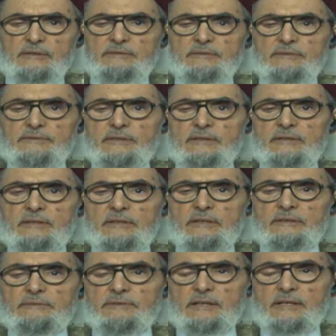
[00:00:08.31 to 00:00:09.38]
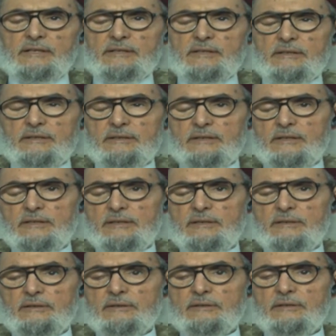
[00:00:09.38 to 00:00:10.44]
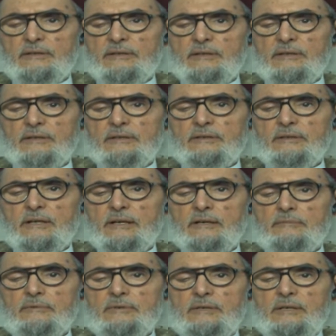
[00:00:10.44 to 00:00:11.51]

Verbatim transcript: هكذا إيه، يعني. فهذا يعني ايه نعم